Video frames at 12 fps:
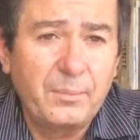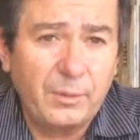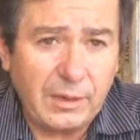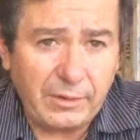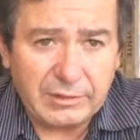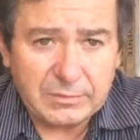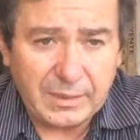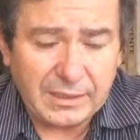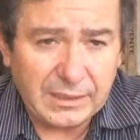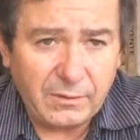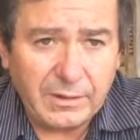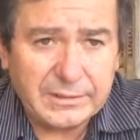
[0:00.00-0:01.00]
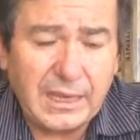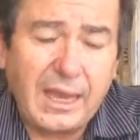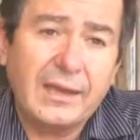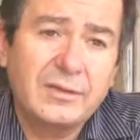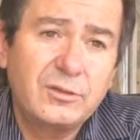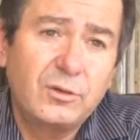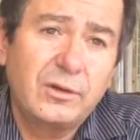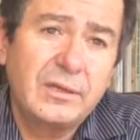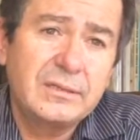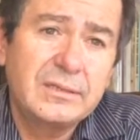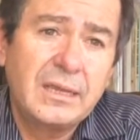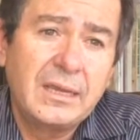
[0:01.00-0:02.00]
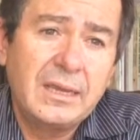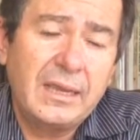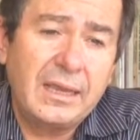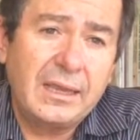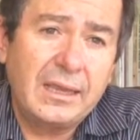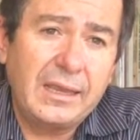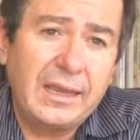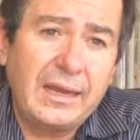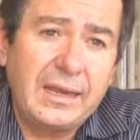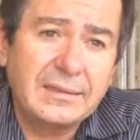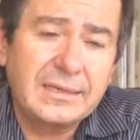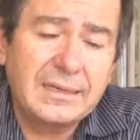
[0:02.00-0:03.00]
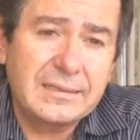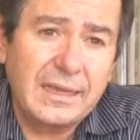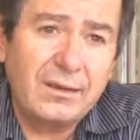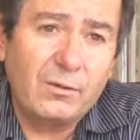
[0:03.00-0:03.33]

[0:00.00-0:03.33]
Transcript: por las respectivas acciones en las que se